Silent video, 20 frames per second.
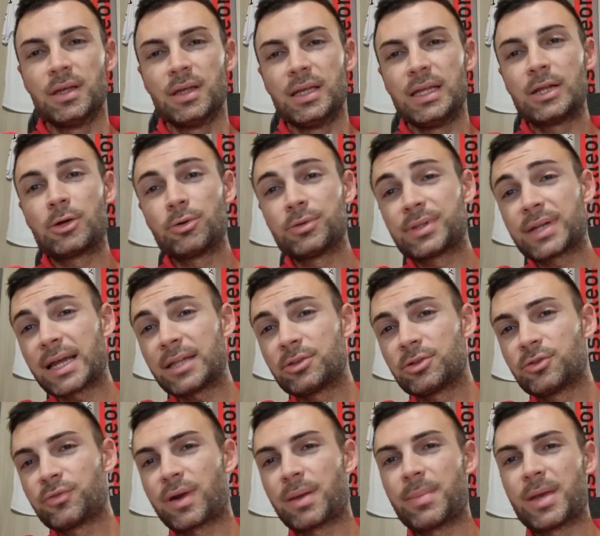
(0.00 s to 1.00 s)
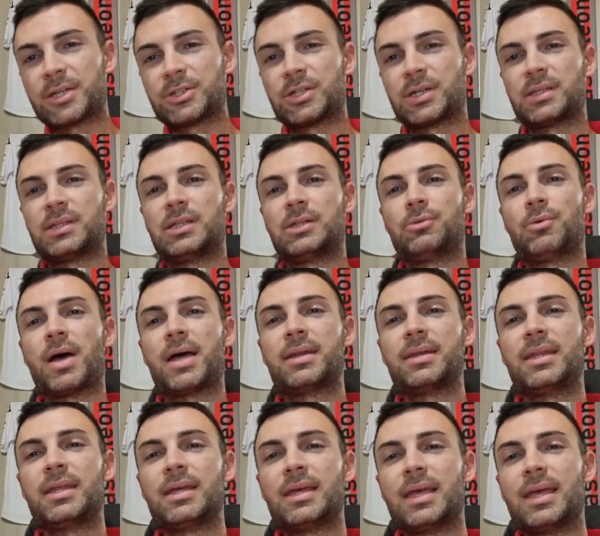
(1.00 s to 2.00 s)
Il contratto dovrebbe essere di due
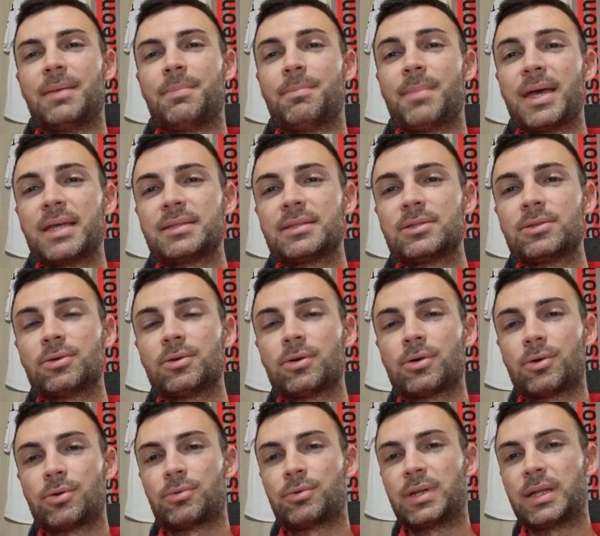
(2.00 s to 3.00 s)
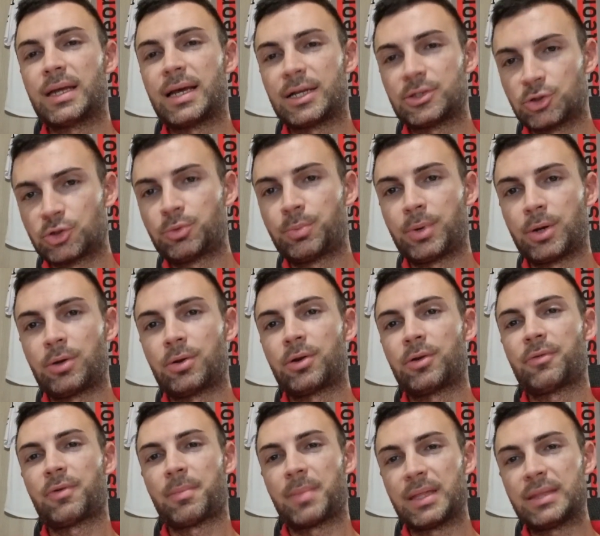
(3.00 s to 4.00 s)
anni e mezzo con un ingaggio superiore
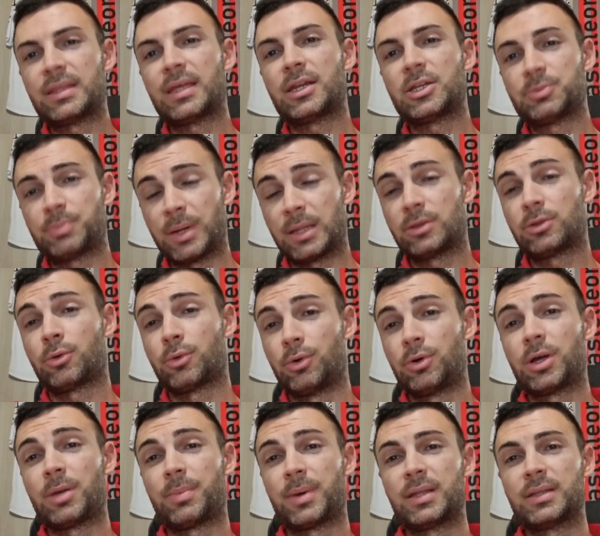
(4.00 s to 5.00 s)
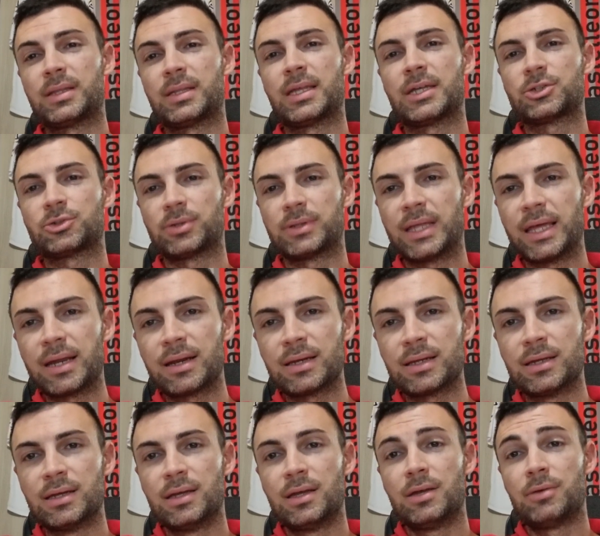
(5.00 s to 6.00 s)
ovviamente rispetto a quello che prende adesso Terni,
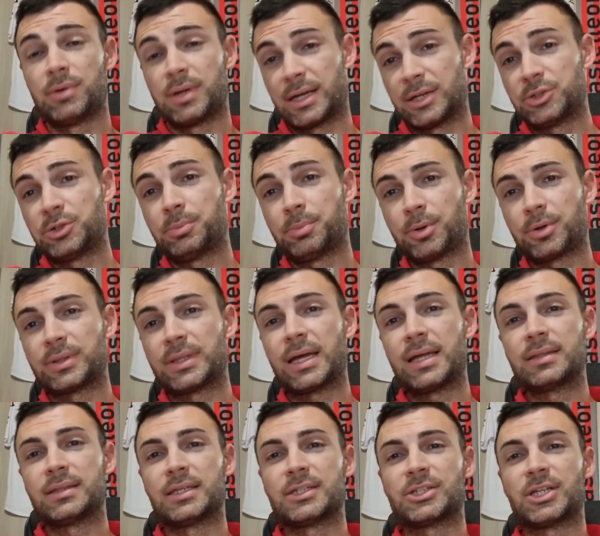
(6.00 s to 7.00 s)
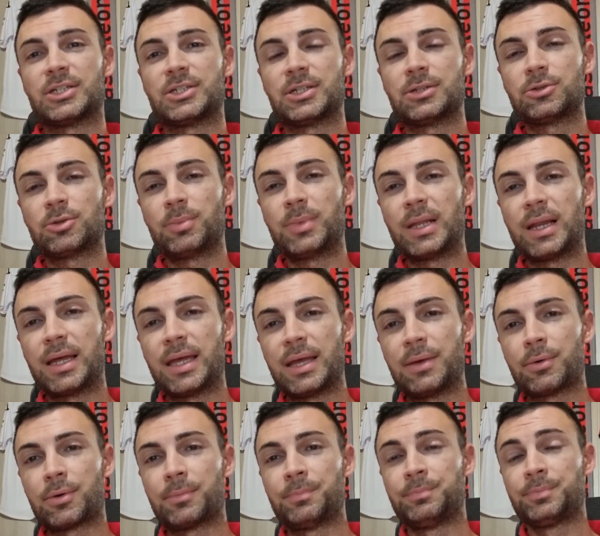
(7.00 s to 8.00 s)
un ingaggio importante, 600.000
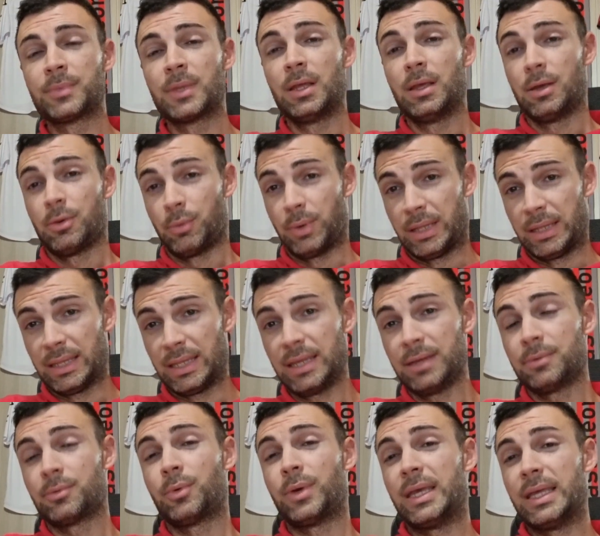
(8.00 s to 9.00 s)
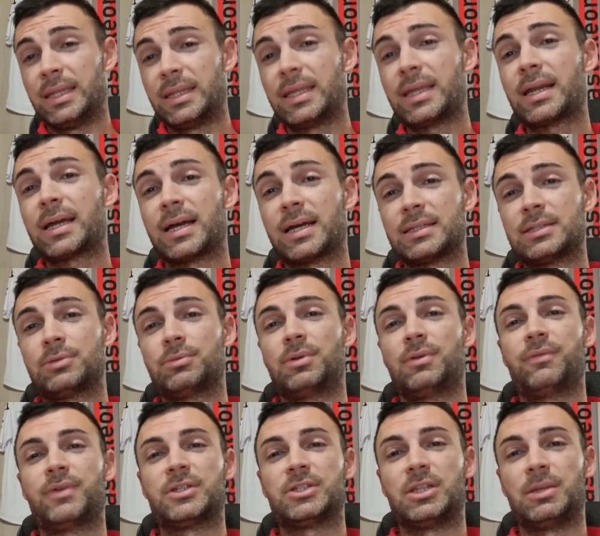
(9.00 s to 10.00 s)
euro. Quindi, quindi ragazzi un
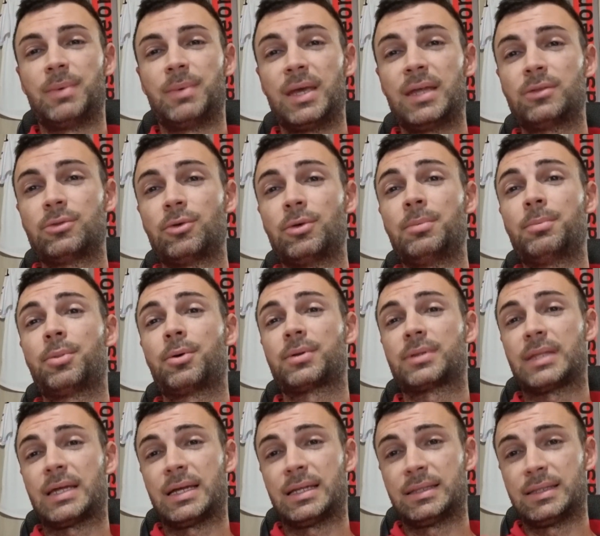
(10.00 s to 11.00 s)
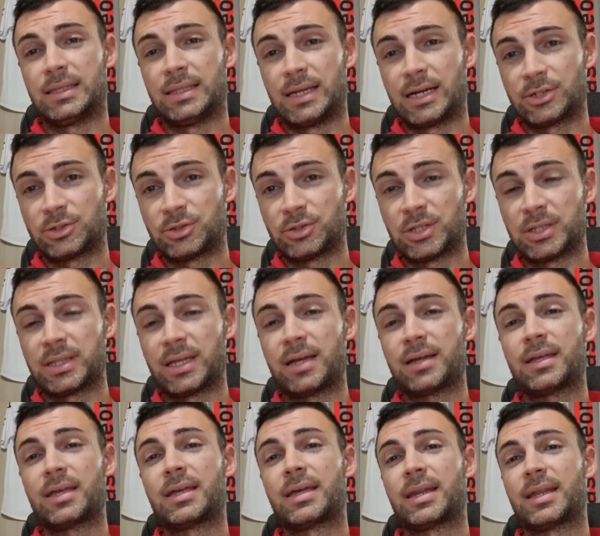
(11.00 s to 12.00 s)
investimento importante della società
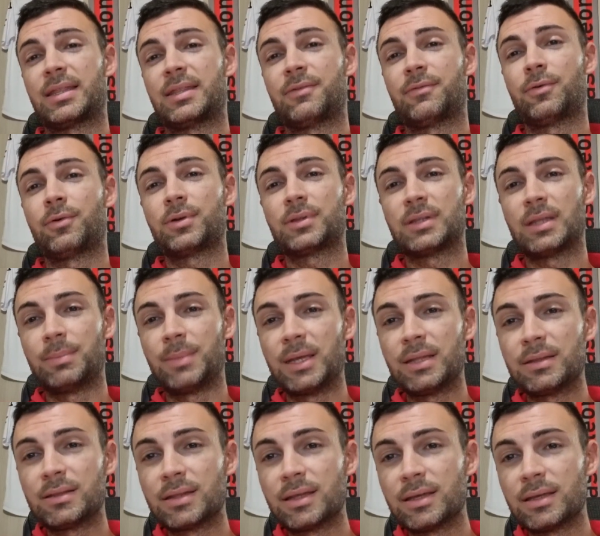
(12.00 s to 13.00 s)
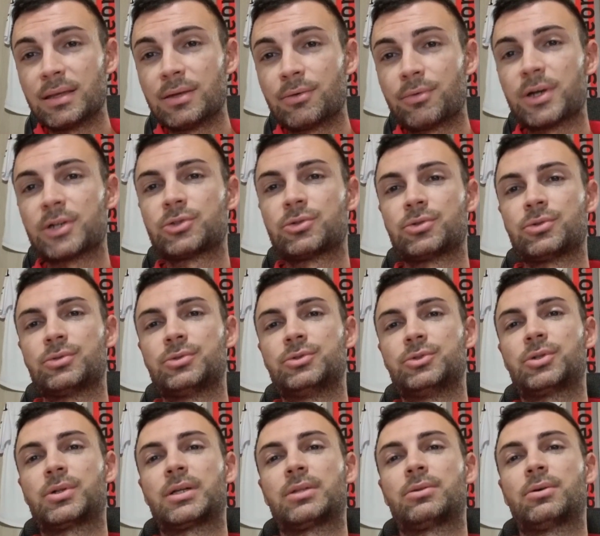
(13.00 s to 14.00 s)
che crede fortemente in questo
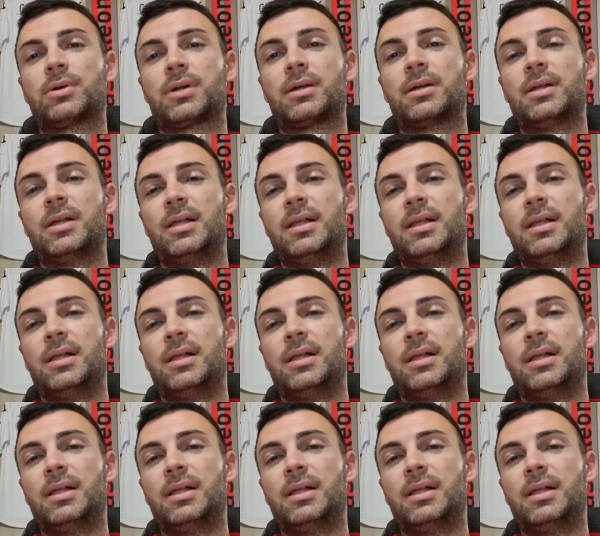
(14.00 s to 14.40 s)
giocatore.